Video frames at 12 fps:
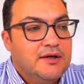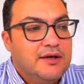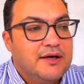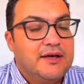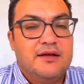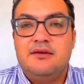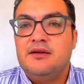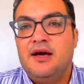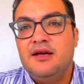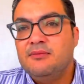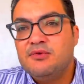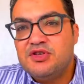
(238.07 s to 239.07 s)
لكن
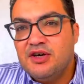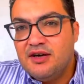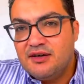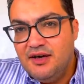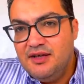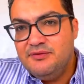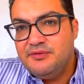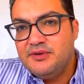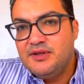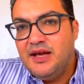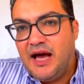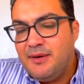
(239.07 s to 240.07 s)
انا مش هغير رايي في ان
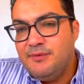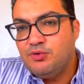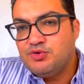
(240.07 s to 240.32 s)
اللي عمله